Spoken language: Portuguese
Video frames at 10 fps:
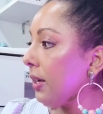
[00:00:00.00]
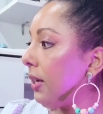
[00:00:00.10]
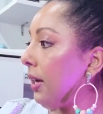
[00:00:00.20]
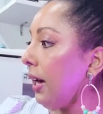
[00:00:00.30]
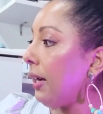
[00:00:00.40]

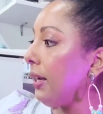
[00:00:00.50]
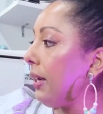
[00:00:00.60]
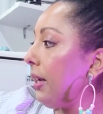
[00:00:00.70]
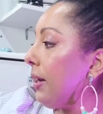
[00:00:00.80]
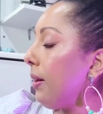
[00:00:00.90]
E
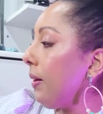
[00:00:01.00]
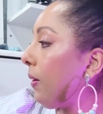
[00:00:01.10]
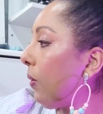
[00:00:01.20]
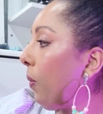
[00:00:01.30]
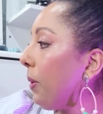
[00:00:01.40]
aí,
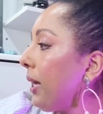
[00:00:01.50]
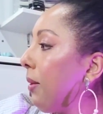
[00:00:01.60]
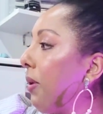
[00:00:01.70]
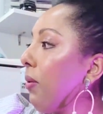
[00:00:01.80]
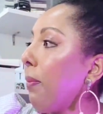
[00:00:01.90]
comprei
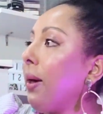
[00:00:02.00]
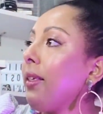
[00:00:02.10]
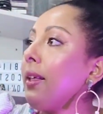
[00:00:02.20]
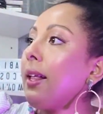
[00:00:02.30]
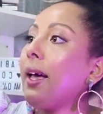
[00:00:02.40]
também uma
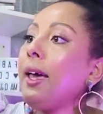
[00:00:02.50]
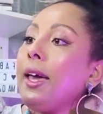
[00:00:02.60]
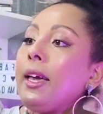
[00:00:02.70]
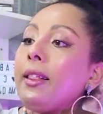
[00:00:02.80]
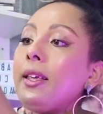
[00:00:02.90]
peça na
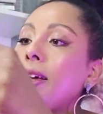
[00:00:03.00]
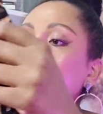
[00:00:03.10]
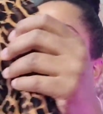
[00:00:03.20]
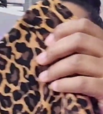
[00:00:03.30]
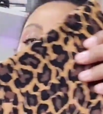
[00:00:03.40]
Renner,
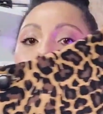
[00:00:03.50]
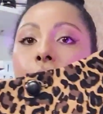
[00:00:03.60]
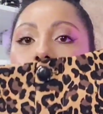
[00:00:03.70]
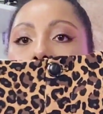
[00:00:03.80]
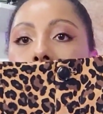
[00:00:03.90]
que
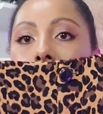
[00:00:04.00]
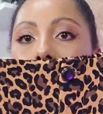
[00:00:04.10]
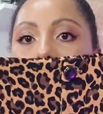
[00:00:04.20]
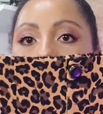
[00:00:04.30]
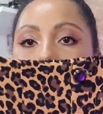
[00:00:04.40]
foi
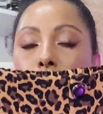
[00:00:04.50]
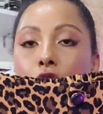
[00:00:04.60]
esse